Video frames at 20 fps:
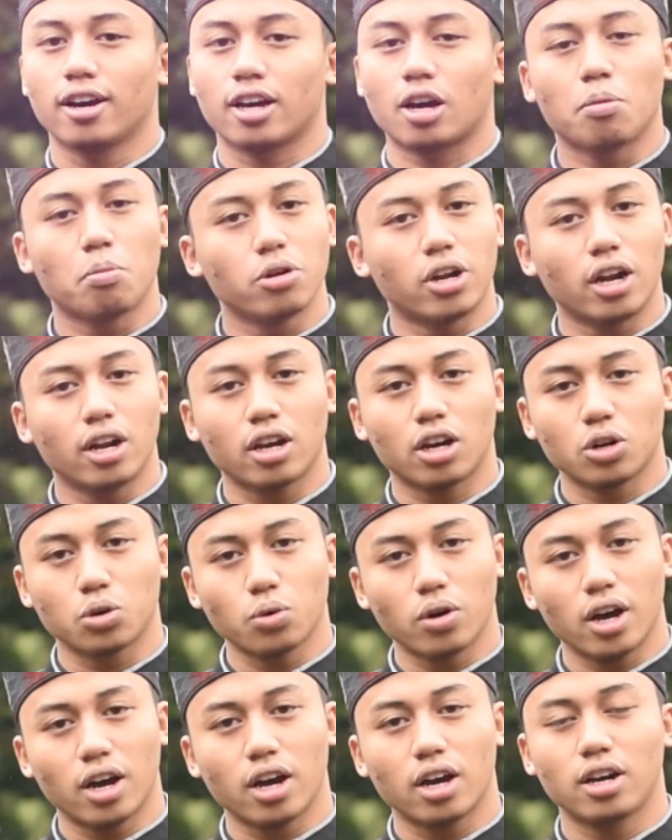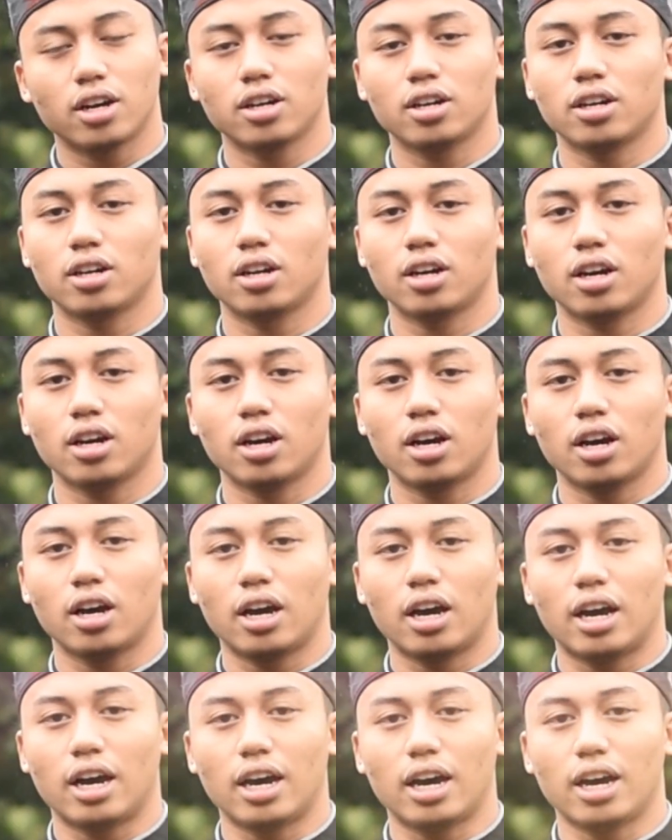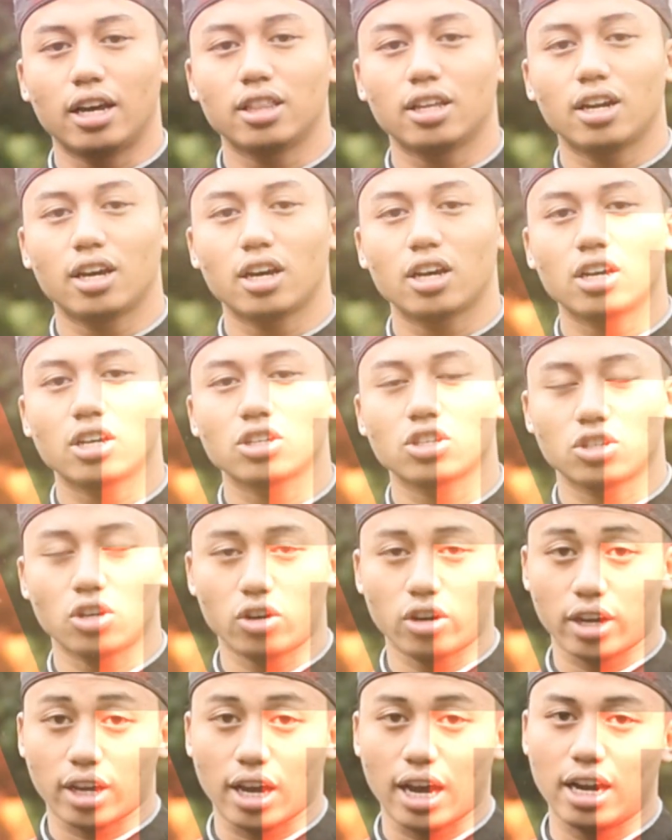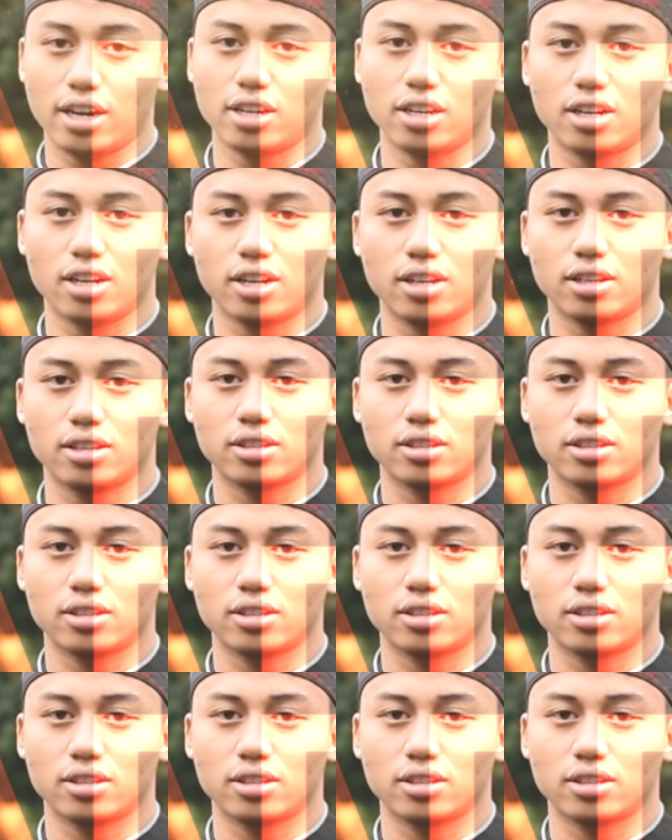Kemudian yang kedua adalah seseorang yang adil.